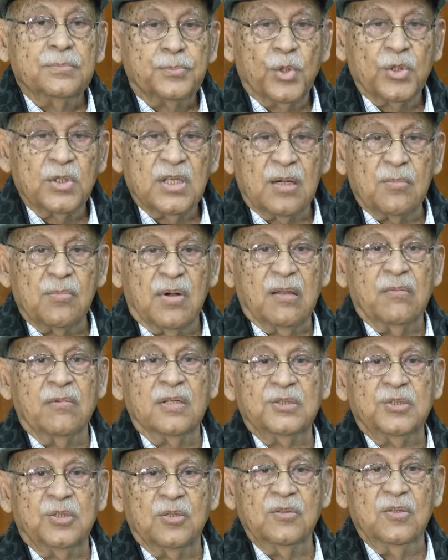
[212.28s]
প্রচার
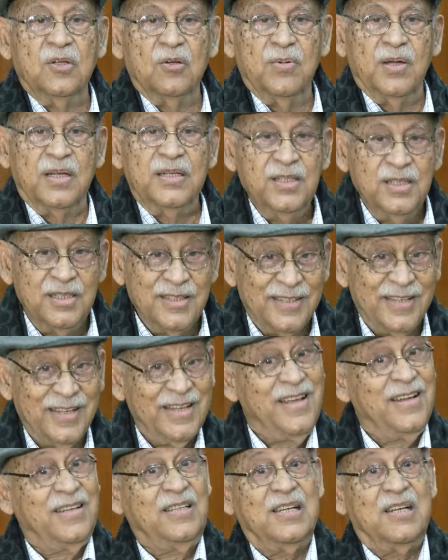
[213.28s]
বাড়াবার জন্য বা নিজে
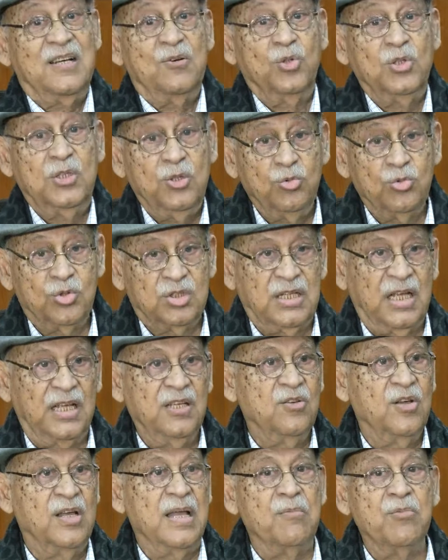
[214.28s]
থেকে একটা অতি উৎসাহী
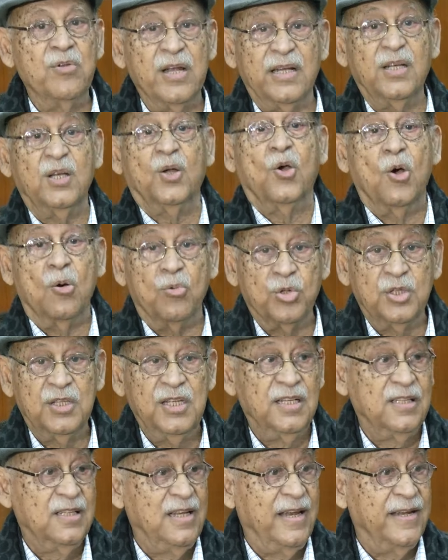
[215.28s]
হয়ে এমন একটা খবর
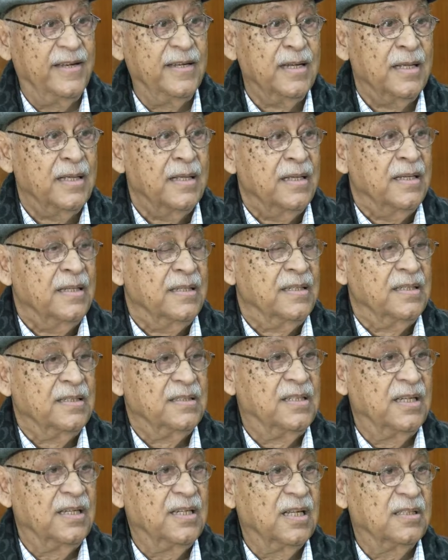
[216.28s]
দিয়ে দিলেন
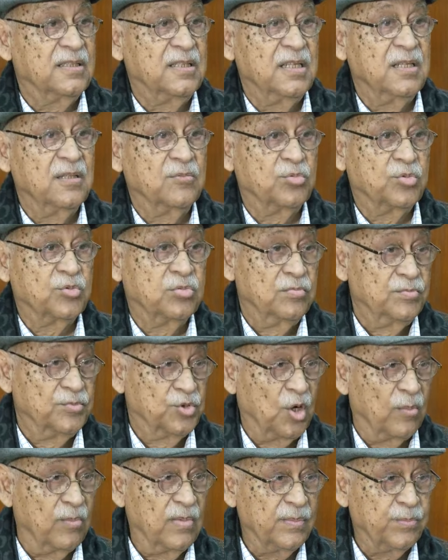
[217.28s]
যেটাতে
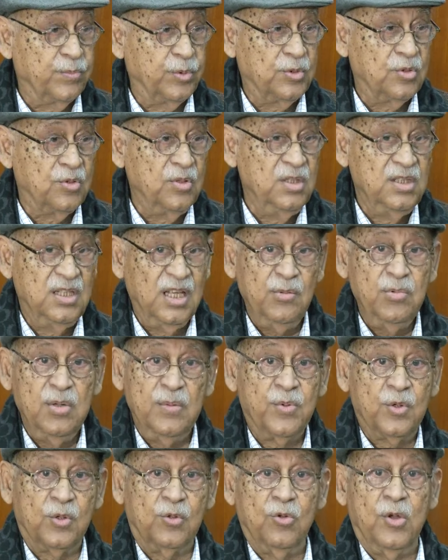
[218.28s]
সংবাদপত্র নিজেই
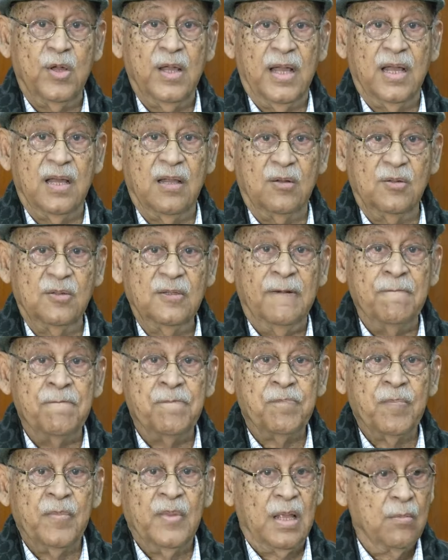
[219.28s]
বিব্রত হয়ে গেল
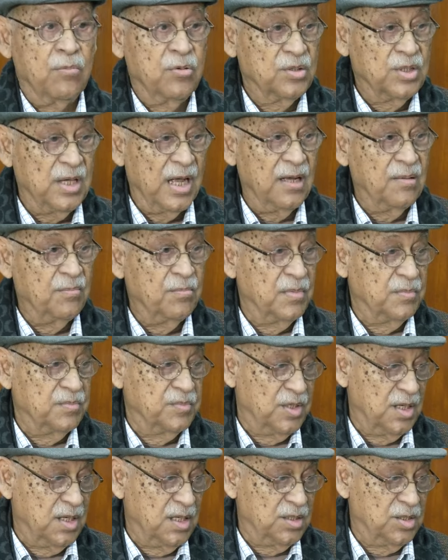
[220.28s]
এবং
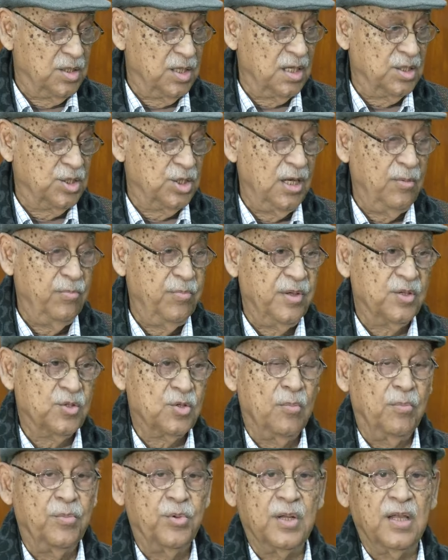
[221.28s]
যে যে শিল্পীর
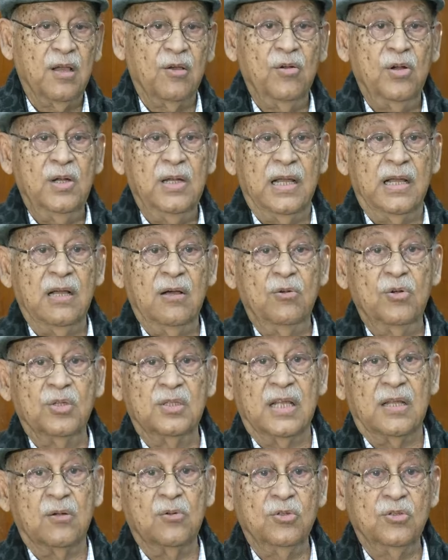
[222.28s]
এগুলো লেখা হলো
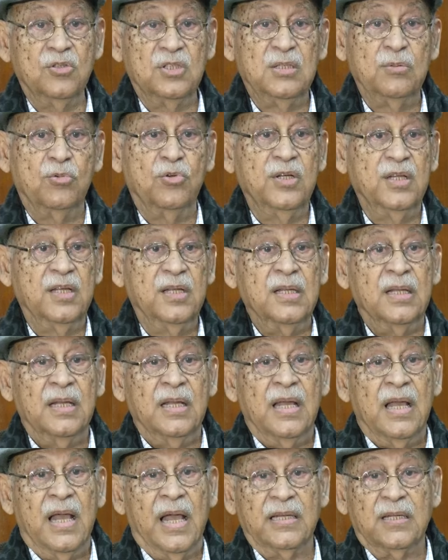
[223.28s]
তার হয়তো জীবনে
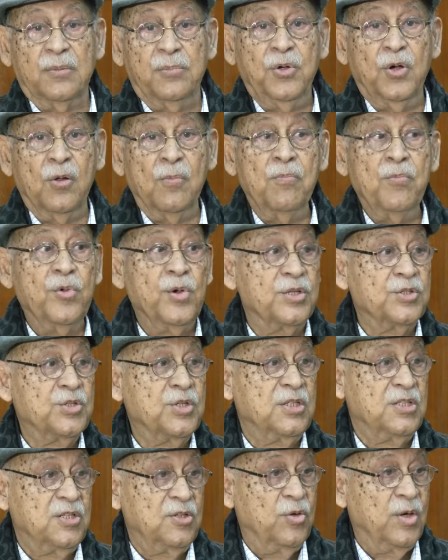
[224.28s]
একটা বিড়ম্বনা
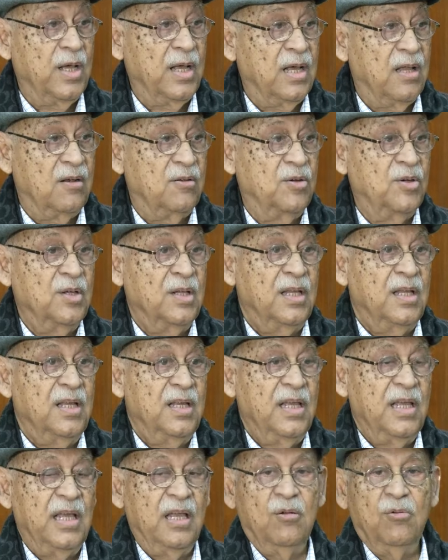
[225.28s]
সৃষ্টি হয়ে গেল
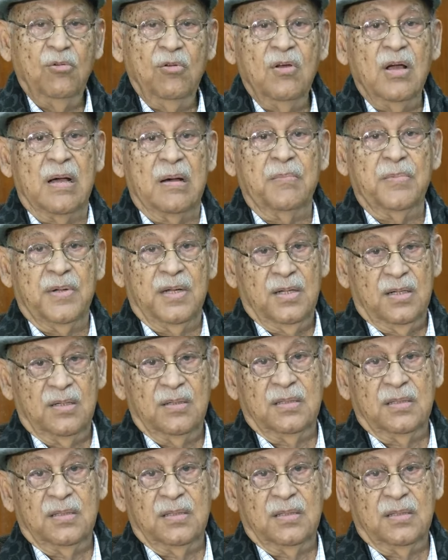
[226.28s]
এগুলো আমরা